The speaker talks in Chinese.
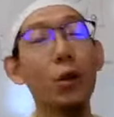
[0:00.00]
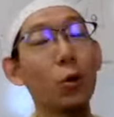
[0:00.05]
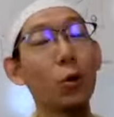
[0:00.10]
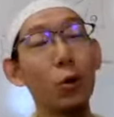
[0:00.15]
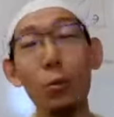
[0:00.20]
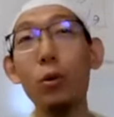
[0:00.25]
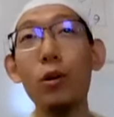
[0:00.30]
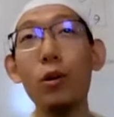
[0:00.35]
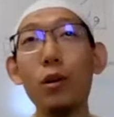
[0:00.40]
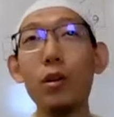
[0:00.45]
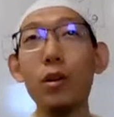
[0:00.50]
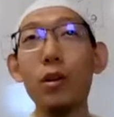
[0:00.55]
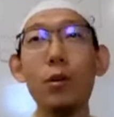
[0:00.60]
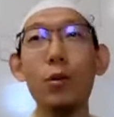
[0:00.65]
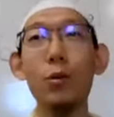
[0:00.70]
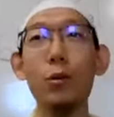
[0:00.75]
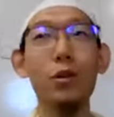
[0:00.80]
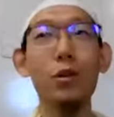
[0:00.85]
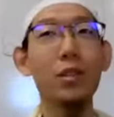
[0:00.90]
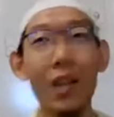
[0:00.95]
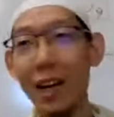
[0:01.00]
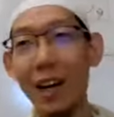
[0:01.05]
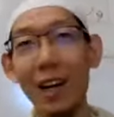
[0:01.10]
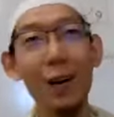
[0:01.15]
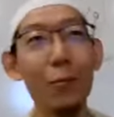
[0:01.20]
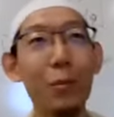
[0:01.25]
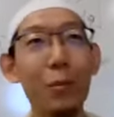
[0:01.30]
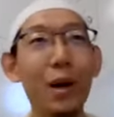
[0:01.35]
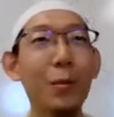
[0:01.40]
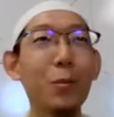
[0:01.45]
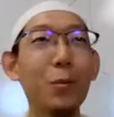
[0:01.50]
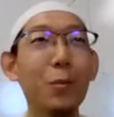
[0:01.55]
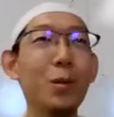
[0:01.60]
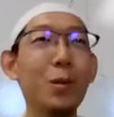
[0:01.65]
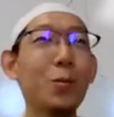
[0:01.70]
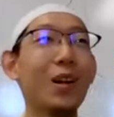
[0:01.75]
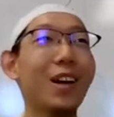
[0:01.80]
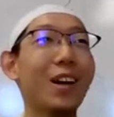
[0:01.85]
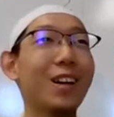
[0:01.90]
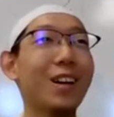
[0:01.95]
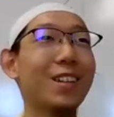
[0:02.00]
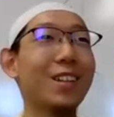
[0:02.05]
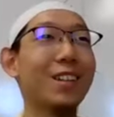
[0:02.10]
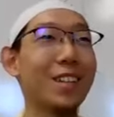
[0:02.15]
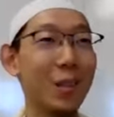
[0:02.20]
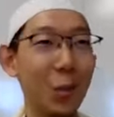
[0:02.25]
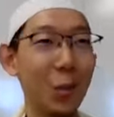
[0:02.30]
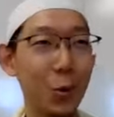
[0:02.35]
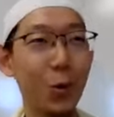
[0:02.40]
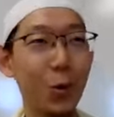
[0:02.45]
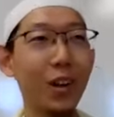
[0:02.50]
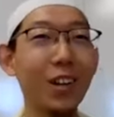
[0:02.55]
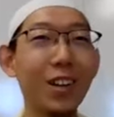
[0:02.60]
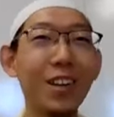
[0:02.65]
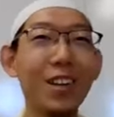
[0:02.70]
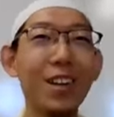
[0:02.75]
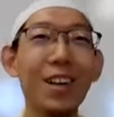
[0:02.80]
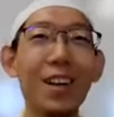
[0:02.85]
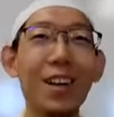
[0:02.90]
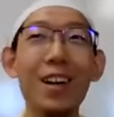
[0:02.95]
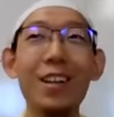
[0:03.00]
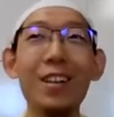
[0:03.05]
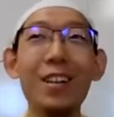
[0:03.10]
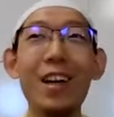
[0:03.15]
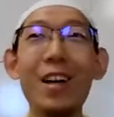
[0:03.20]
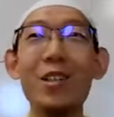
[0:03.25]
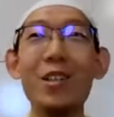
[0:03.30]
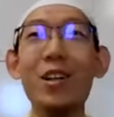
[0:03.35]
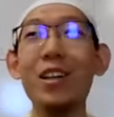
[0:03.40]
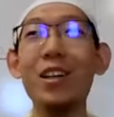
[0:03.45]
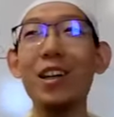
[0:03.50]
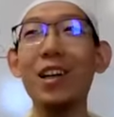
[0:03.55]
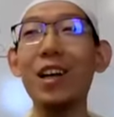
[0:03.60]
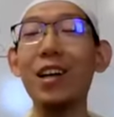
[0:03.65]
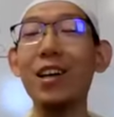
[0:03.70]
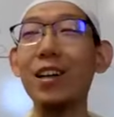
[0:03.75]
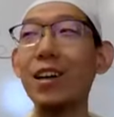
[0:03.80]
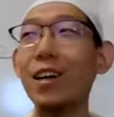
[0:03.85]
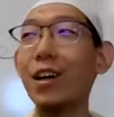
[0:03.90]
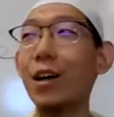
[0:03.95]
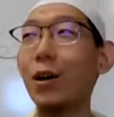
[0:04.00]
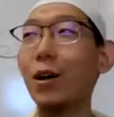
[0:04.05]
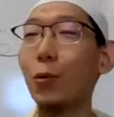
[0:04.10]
他说不，我再来两拜 v i s 再继续，他还上瘾了。